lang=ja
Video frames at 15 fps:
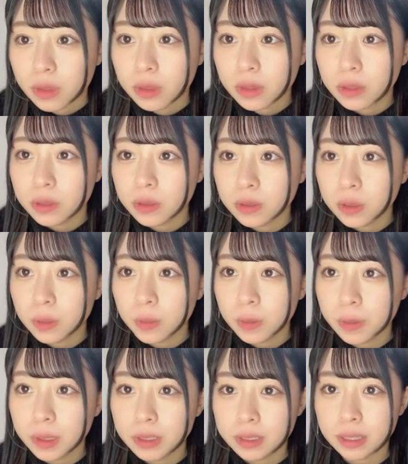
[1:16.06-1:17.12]
劇場で見
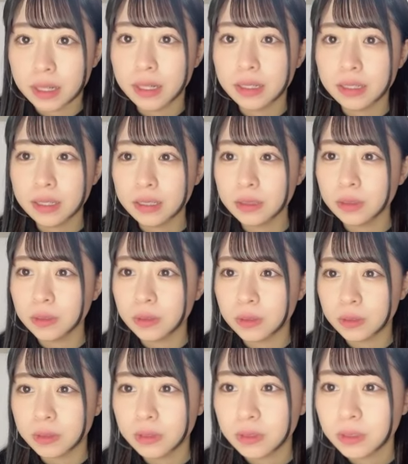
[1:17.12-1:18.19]
ましたありが
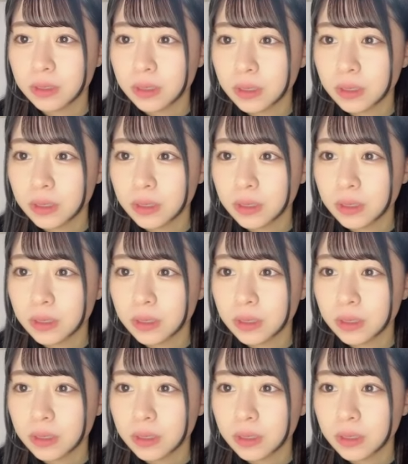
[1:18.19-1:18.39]
とう